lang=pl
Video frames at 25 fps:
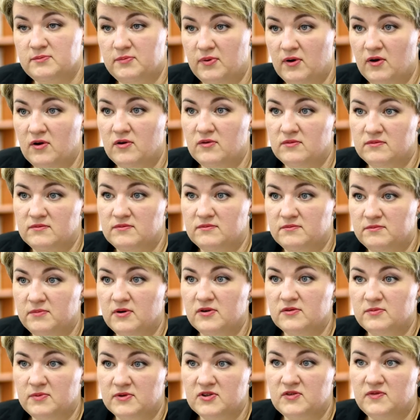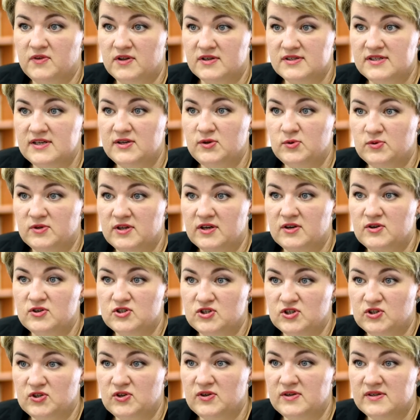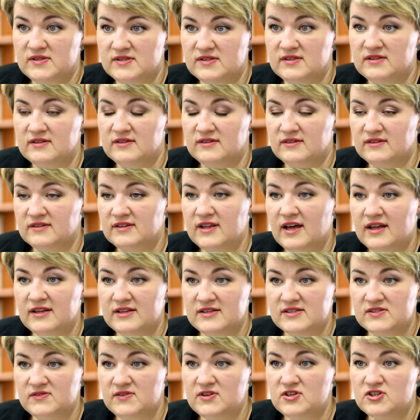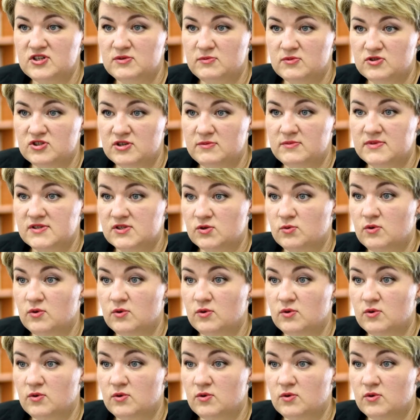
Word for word: po, po potwierdzeniu tego, że to jest dane zwierzę, możemy